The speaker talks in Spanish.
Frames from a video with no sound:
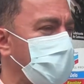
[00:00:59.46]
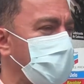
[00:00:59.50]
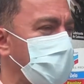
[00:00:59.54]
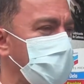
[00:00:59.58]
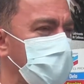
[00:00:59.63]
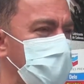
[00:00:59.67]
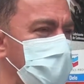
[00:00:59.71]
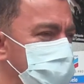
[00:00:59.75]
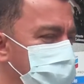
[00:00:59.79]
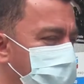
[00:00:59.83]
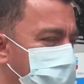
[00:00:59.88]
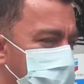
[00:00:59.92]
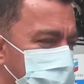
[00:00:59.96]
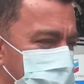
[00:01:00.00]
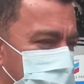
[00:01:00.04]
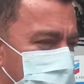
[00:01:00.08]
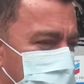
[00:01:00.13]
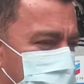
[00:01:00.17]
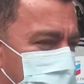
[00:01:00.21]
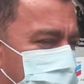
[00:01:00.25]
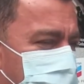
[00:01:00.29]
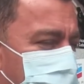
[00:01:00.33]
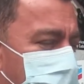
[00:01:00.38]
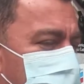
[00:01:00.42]
el
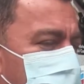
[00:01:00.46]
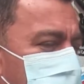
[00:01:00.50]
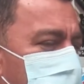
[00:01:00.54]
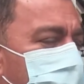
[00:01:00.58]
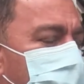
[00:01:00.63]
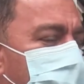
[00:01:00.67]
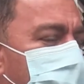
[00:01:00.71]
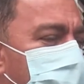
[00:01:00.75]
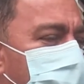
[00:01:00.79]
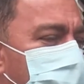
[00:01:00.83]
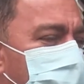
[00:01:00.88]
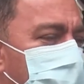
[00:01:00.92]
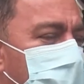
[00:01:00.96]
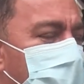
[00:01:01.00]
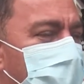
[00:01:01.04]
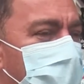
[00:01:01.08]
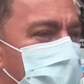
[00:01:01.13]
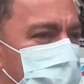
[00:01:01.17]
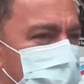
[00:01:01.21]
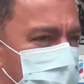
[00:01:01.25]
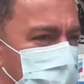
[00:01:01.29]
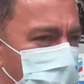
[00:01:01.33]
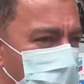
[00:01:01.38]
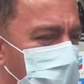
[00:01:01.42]
desabastecimiento fue total
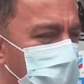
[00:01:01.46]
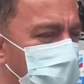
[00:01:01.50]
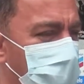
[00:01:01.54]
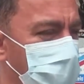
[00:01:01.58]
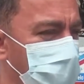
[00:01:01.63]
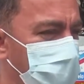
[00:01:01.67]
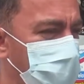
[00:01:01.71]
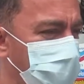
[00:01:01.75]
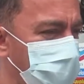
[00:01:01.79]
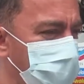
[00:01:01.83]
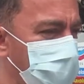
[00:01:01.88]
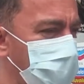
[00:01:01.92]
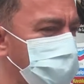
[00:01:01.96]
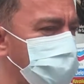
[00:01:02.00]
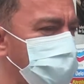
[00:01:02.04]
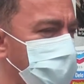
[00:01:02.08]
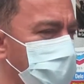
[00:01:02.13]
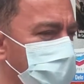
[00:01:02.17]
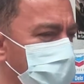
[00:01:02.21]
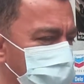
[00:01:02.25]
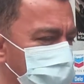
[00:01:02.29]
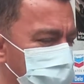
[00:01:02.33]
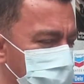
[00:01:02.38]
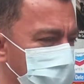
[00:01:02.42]
en todas las cadenas
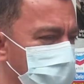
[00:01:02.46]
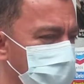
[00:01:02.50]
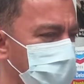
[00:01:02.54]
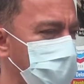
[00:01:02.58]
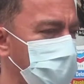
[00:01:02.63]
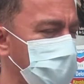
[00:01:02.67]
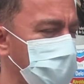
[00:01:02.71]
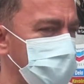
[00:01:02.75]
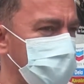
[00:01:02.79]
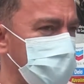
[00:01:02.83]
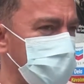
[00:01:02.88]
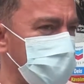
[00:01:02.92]
productivas